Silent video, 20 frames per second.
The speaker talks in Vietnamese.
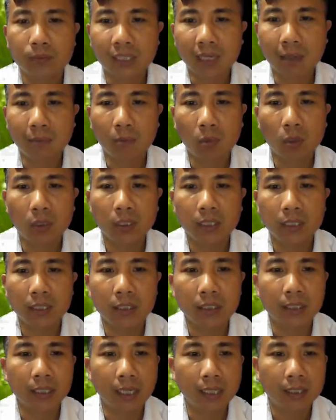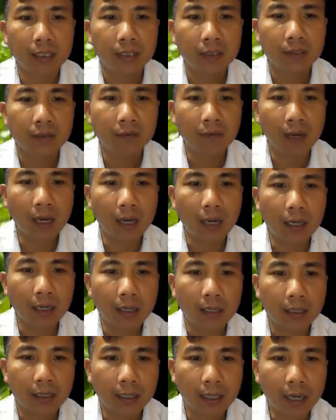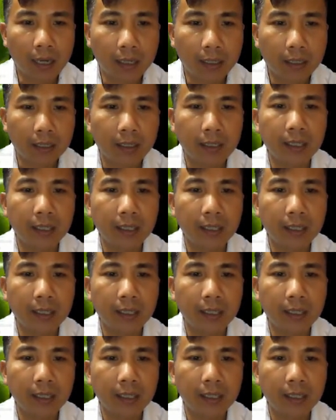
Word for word: carbon hydrate và các